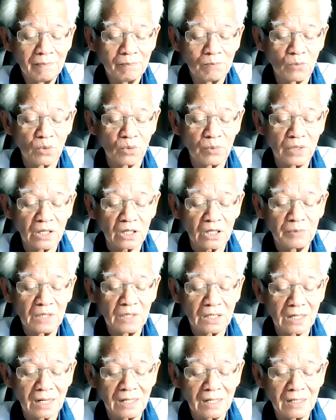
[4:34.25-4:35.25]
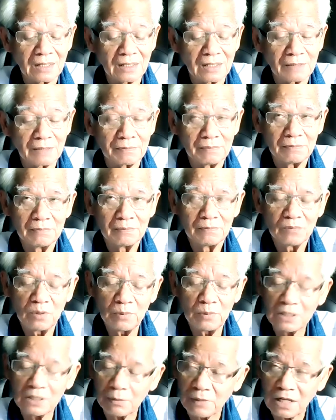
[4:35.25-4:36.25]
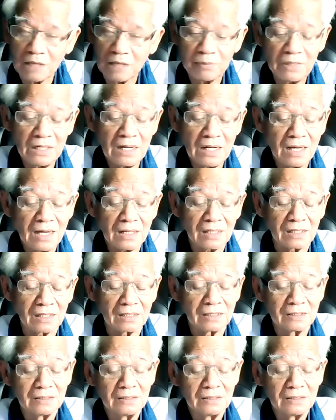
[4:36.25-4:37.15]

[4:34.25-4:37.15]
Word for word: หมดเมื่อไหร่ก็เมื่อนั้นแหละครับ เพราะมันทำงานไม่ได้อะ